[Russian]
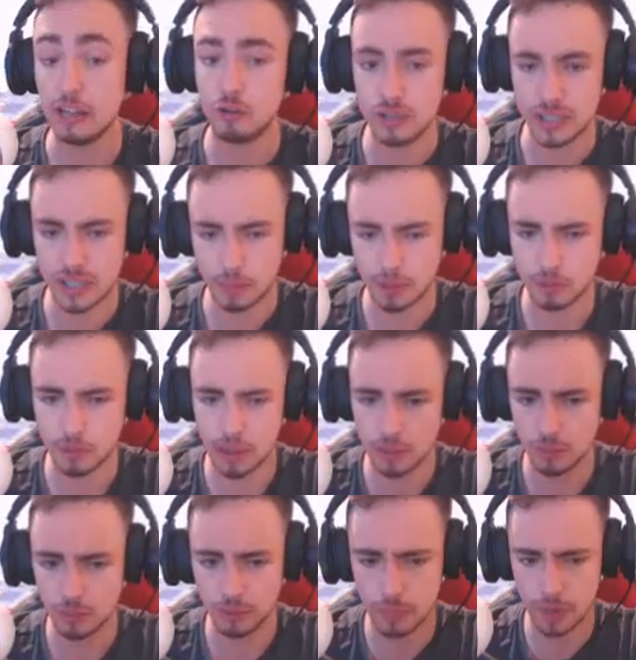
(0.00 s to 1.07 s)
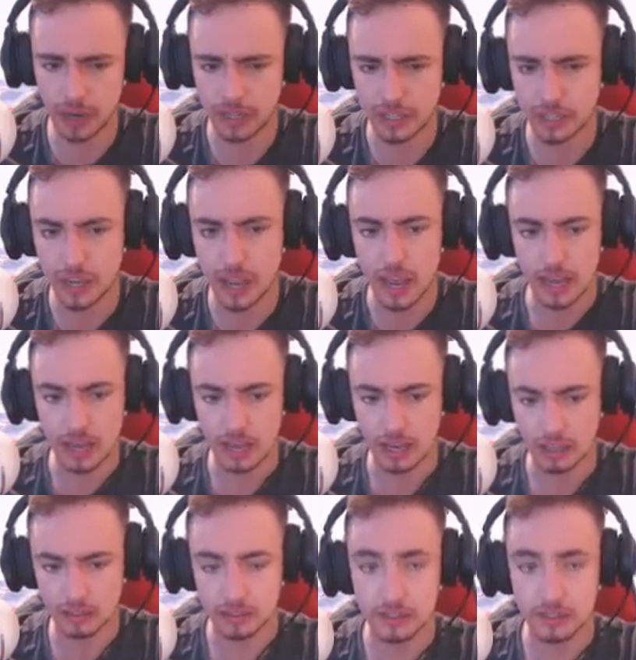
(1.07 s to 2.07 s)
то есть там, где у нас будут проходить, э,